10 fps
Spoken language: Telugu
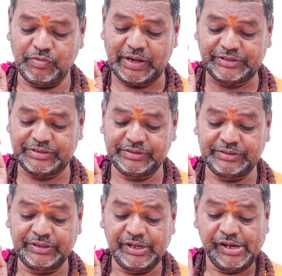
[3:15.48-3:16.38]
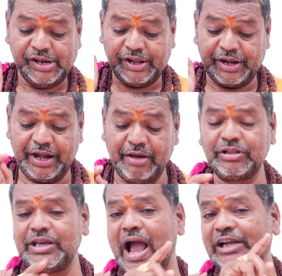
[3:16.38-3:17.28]
ఫస్ట్
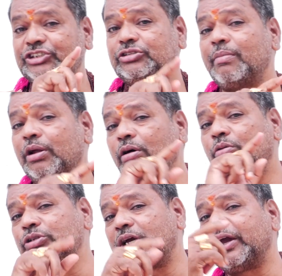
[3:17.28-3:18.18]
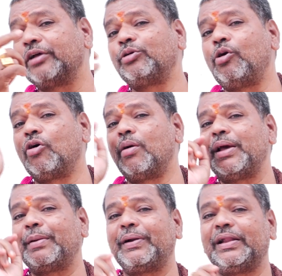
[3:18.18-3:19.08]
రెండవది అష్టమలో కుజకేతు యోగం
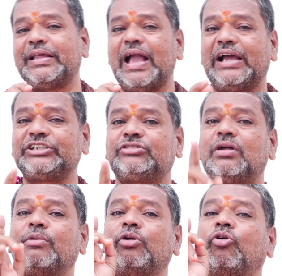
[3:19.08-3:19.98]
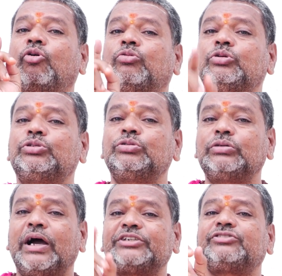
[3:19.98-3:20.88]
ఏర్పడ్డది అష్టమలో కుజుడు
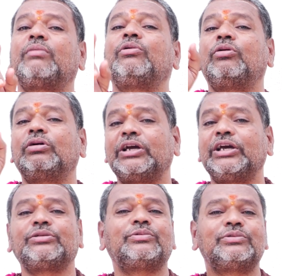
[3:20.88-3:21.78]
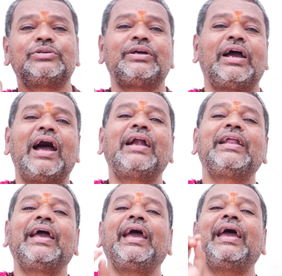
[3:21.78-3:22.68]
అష్టమలో కేతు
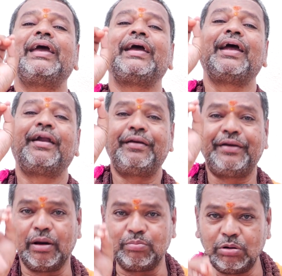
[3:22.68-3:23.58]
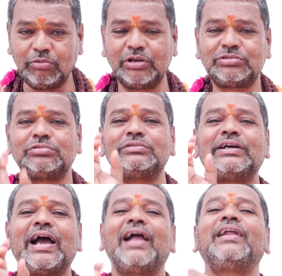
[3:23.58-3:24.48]
అంటే డబ్బు వస్తుంది
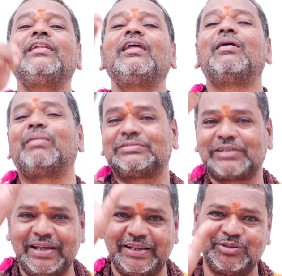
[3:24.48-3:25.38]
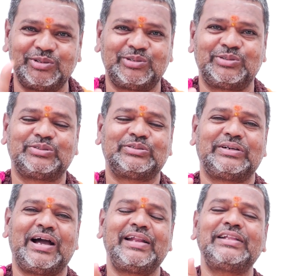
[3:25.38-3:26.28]
కానీ నిలబడతలేదు
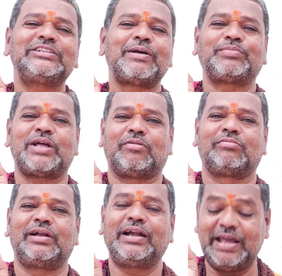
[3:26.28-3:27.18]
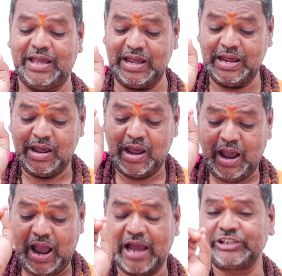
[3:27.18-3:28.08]
అనేది చెప్తారు అంటే
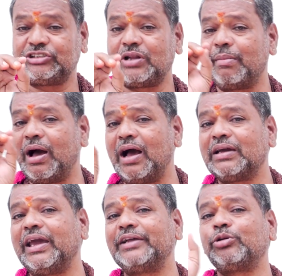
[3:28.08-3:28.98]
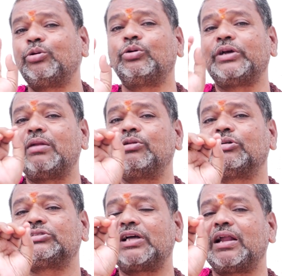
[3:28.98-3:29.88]
అష్టమా కేతు ఎనిమిదో
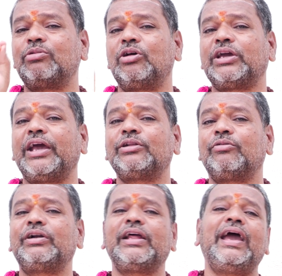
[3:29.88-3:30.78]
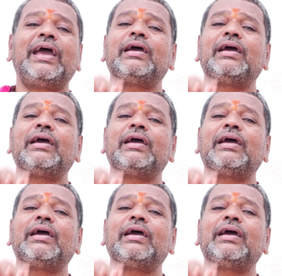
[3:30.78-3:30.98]
స్థానంలో కేతు ఉంటే